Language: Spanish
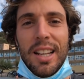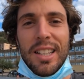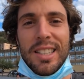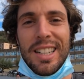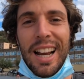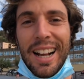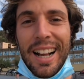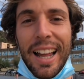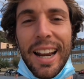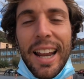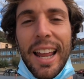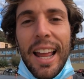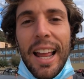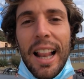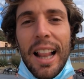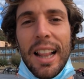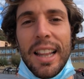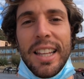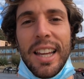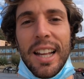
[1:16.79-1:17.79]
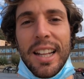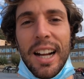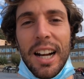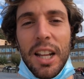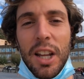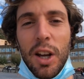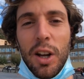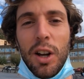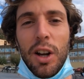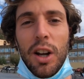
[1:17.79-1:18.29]
sacar el
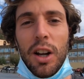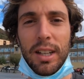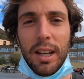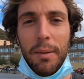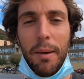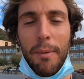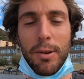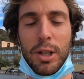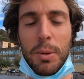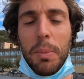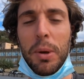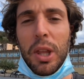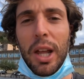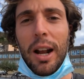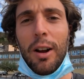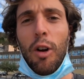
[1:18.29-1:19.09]
dietario que vamos a empezar